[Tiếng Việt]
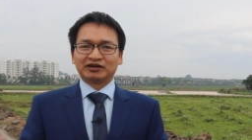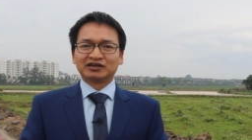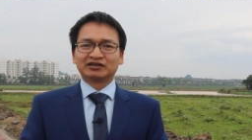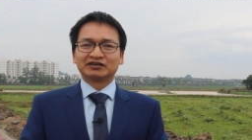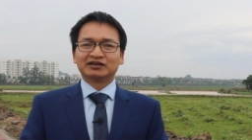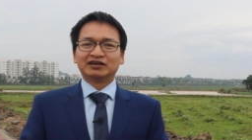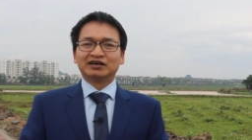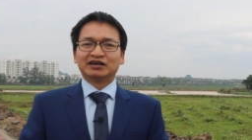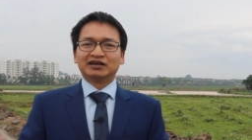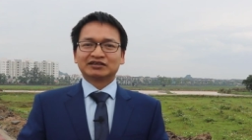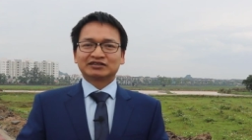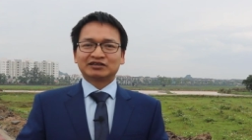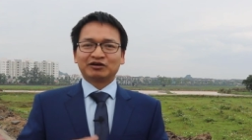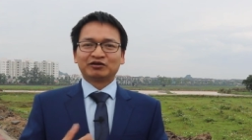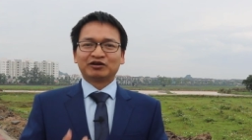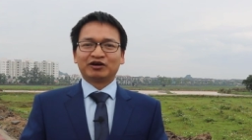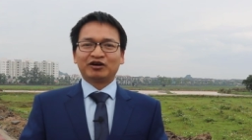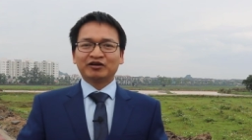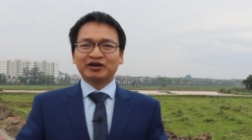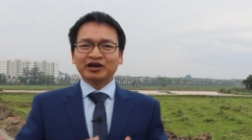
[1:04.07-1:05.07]
Vâng,
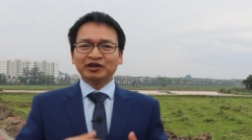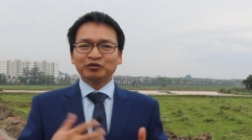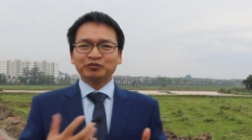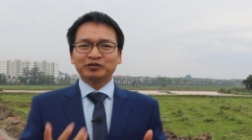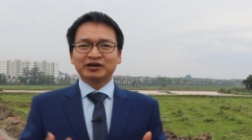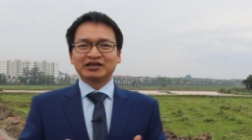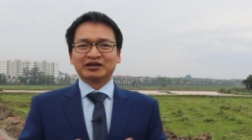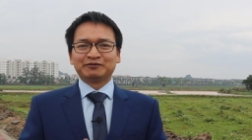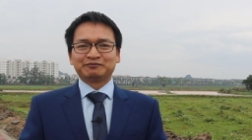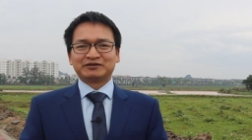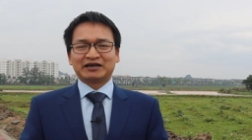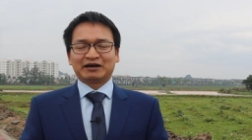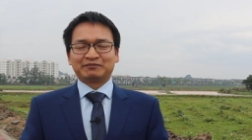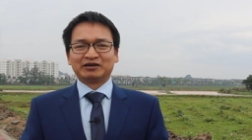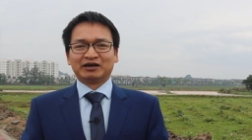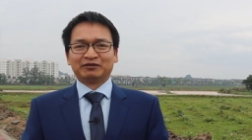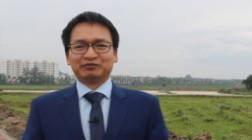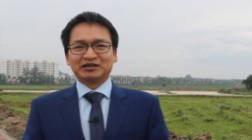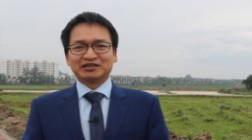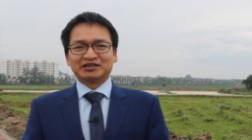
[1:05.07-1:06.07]
sau đó kết thúc cái nhịp
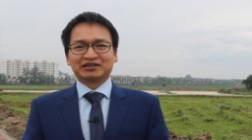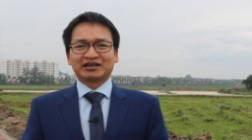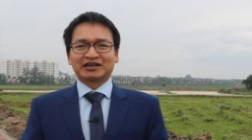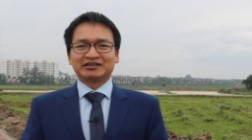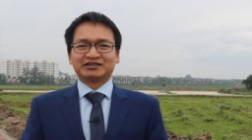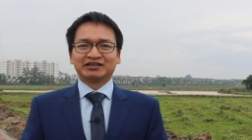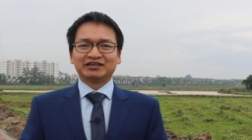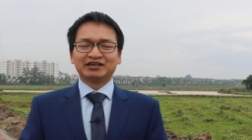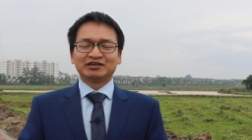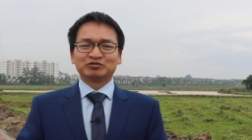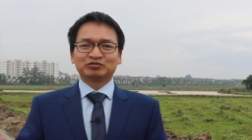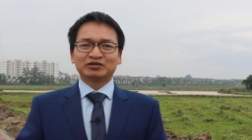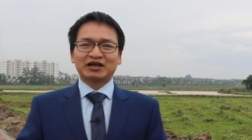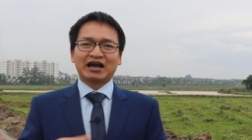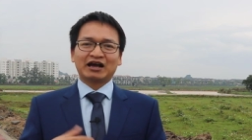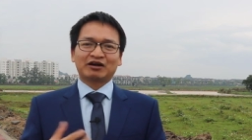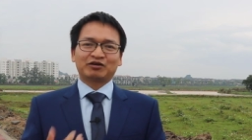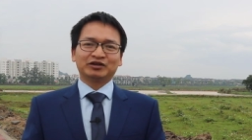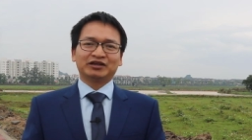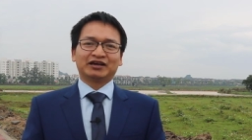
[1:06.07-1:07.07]
giảm điểm thị trường tài chính thì chúng
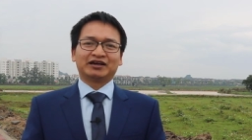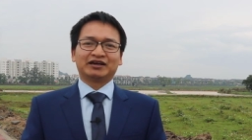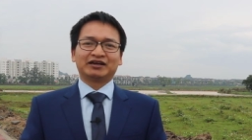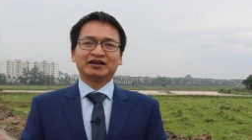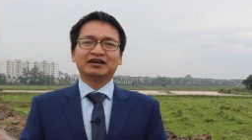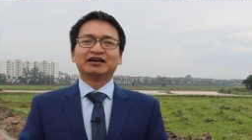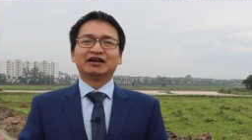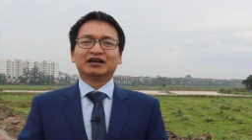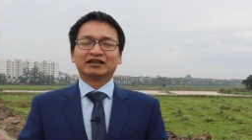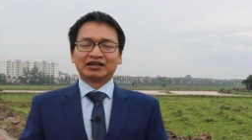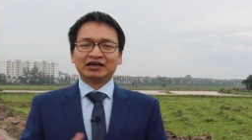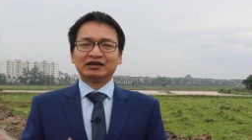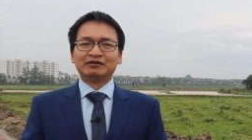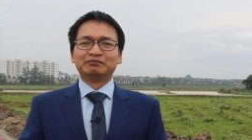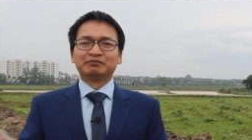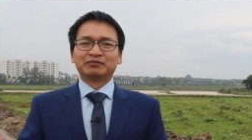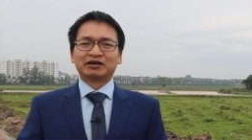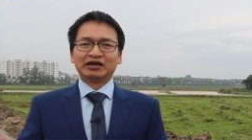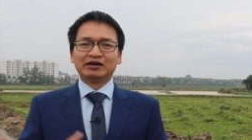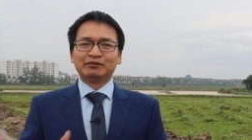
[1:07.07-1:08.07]
ta có thể
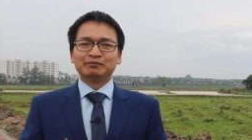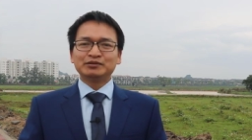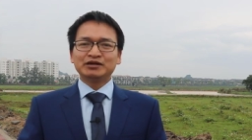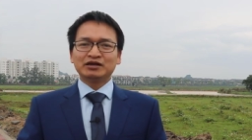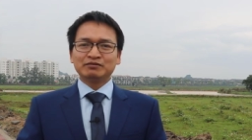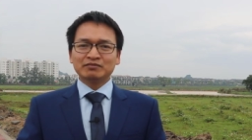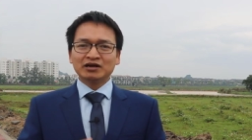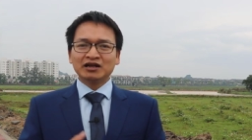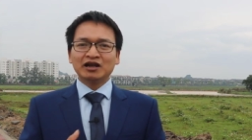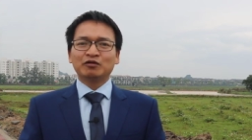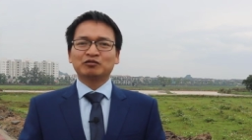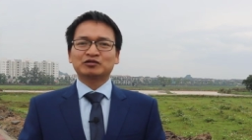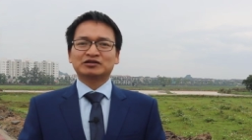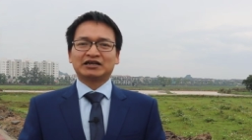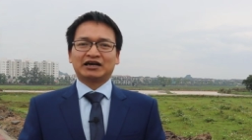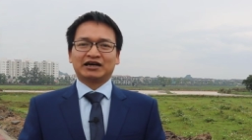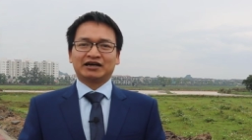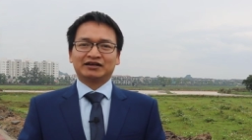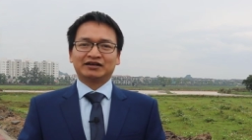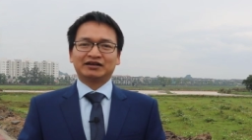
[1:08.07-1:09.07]
tìm kiếm những bất động
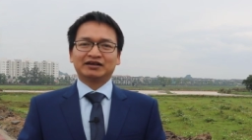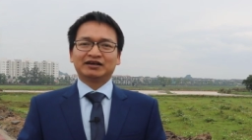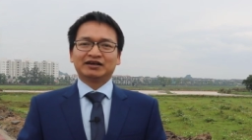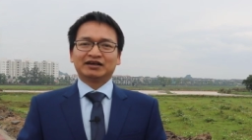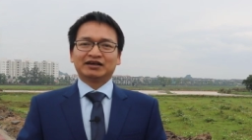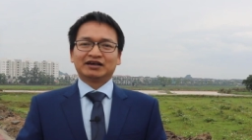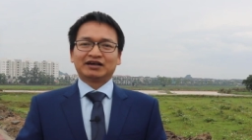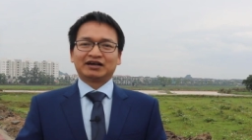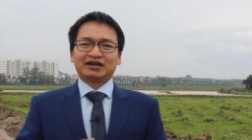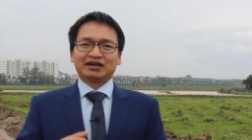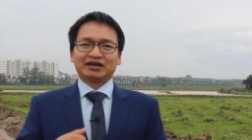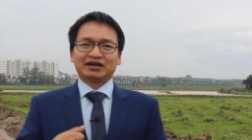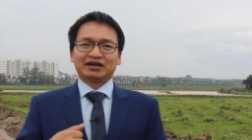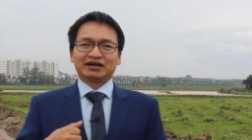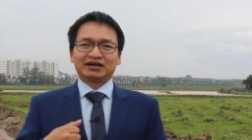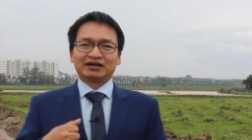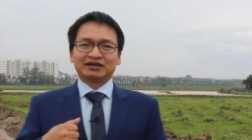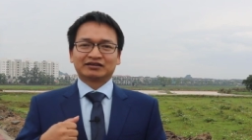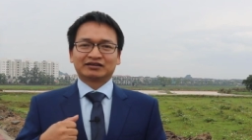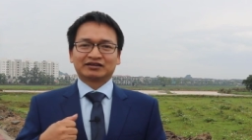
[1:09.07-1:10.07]
sản
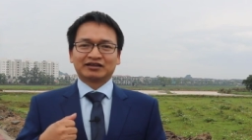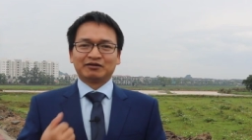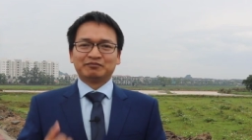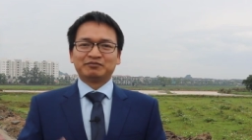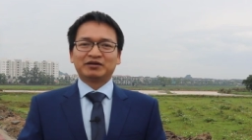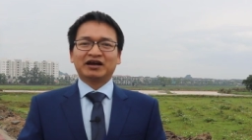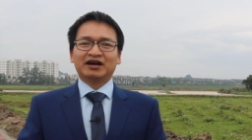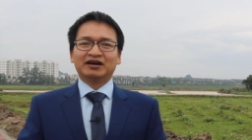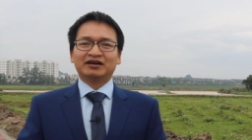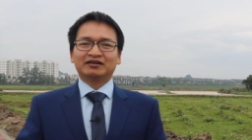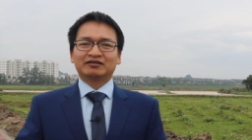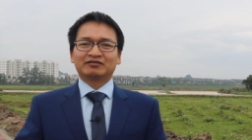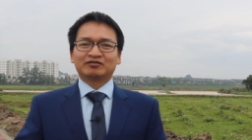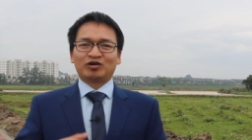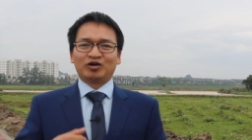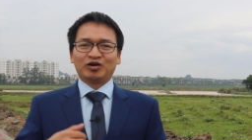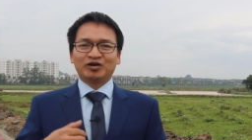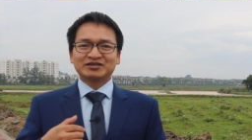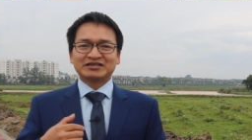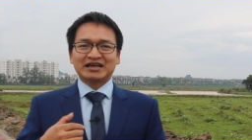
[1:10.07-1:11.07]
tiềm năng
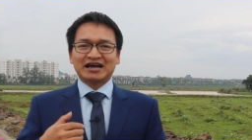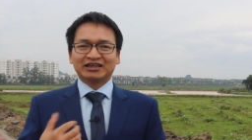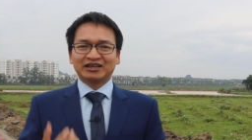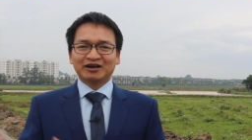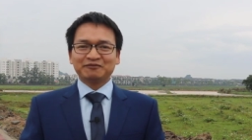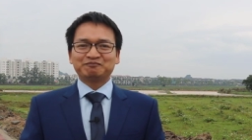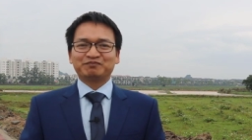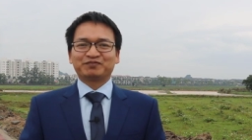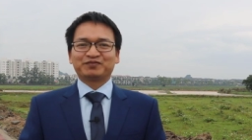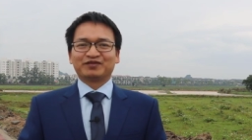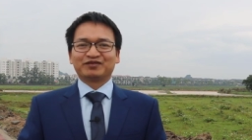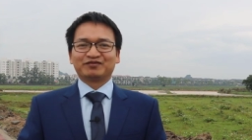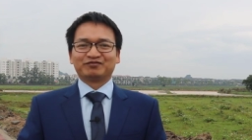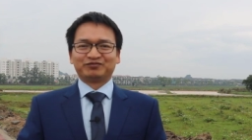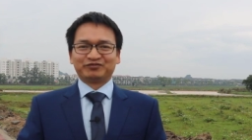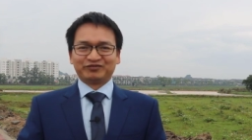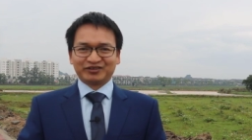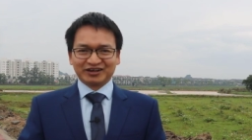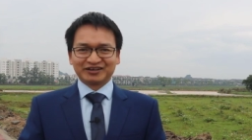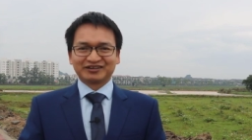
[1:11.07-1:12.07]
có giá thấp.
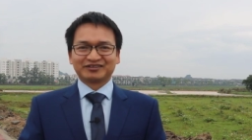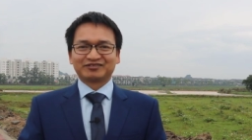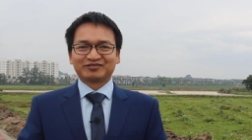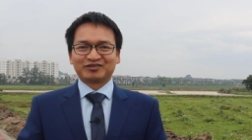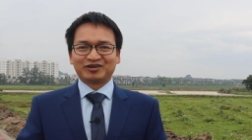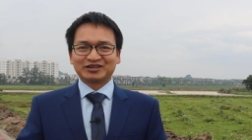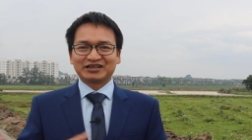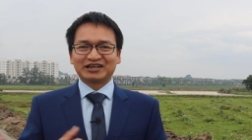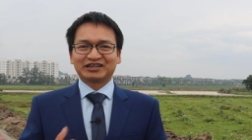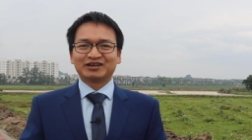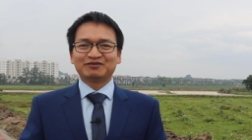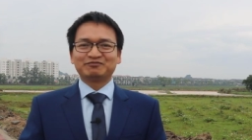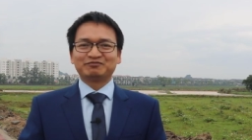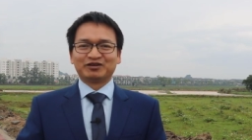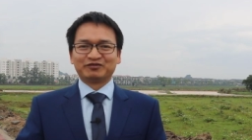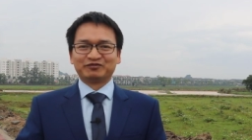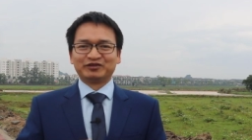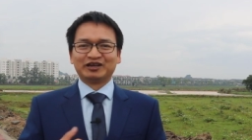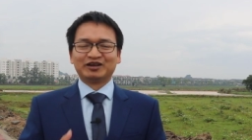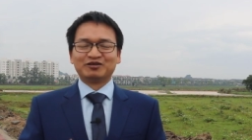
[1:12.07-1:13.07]
Vâng, có giá thấp,
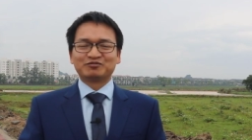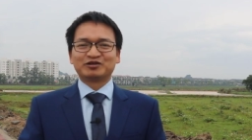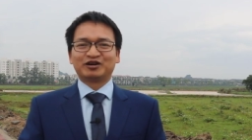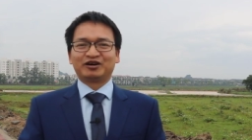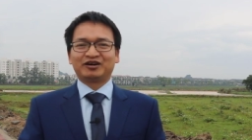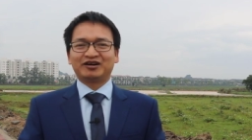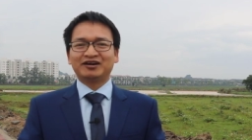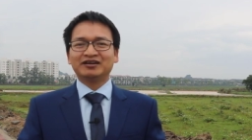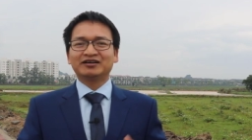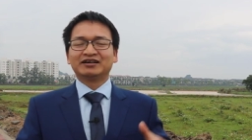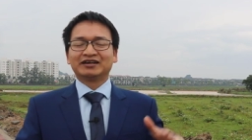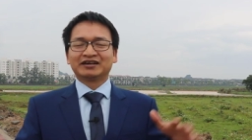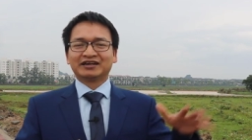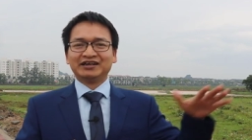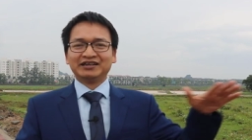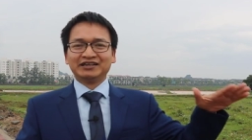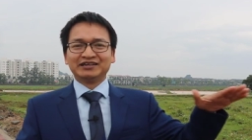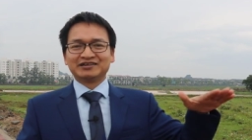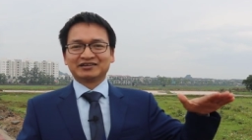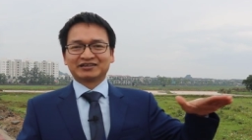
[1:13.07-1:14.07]
bởi vì lúc đó
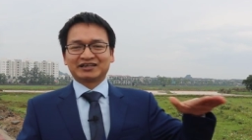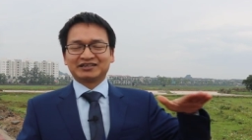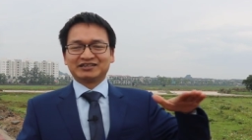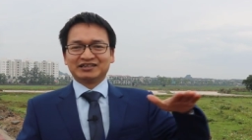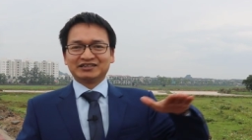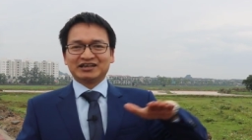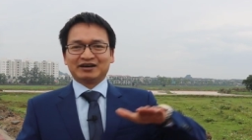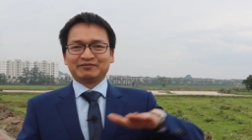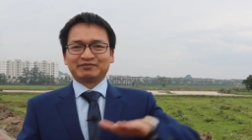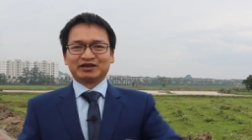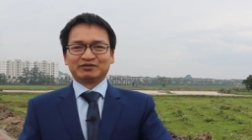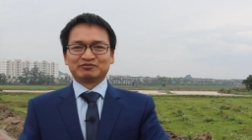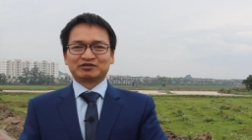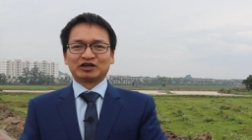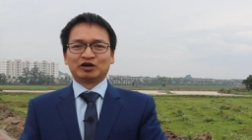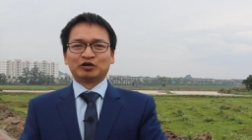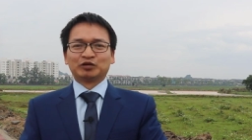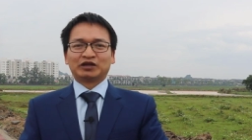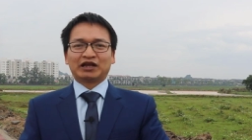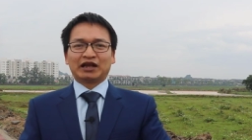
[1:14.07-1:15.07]
khi thị trường tài chính giảm điểm
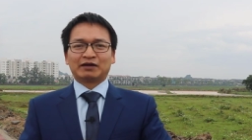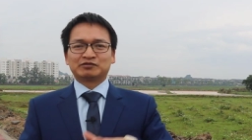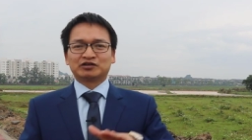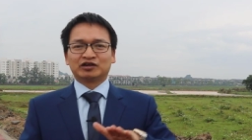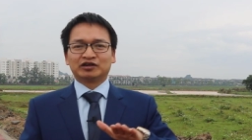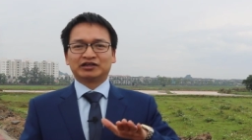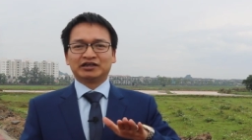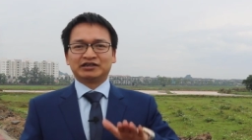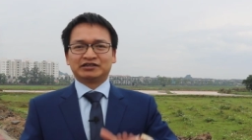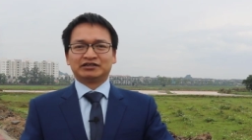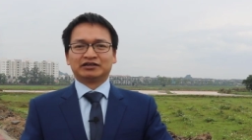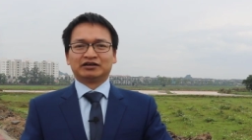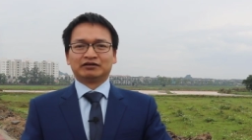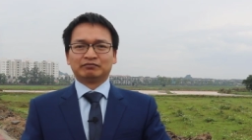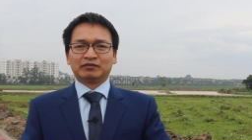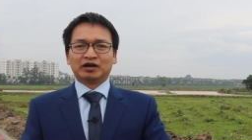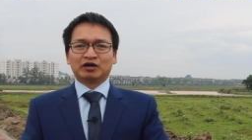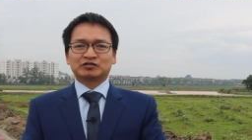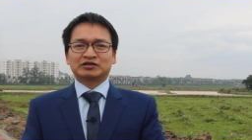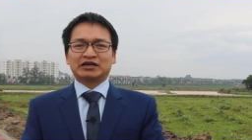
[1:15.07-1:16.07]
sâu thì làm cho thị
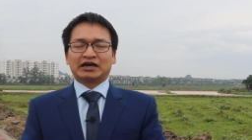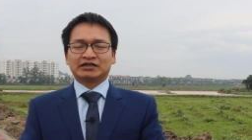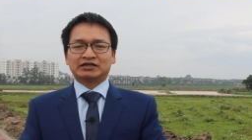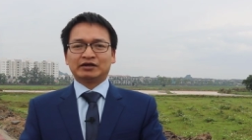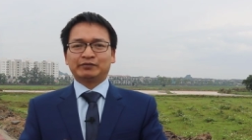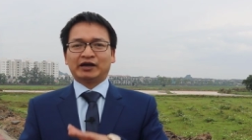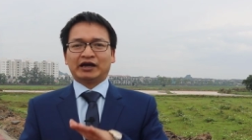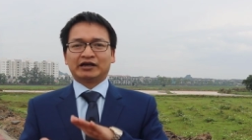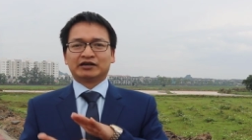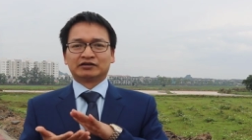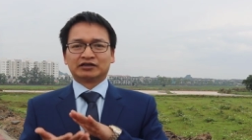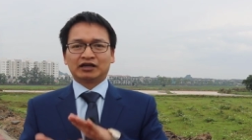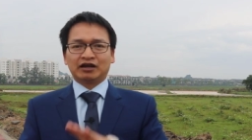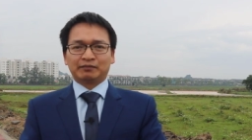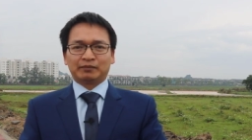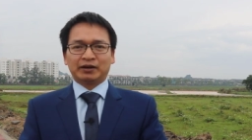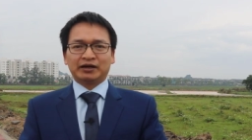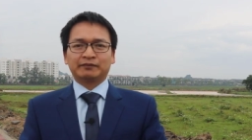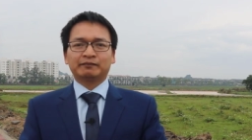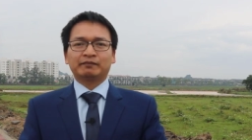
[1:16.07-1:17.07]
trường bất động sản sẽ bị ảnh hưởng rất
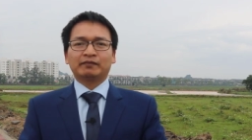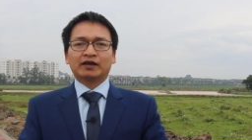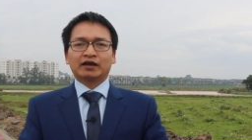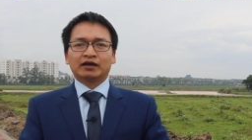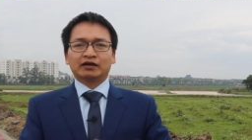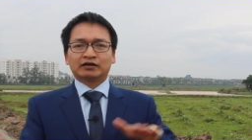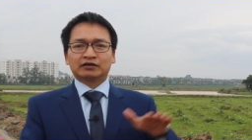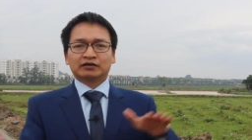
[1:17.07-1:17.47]
là mạnh.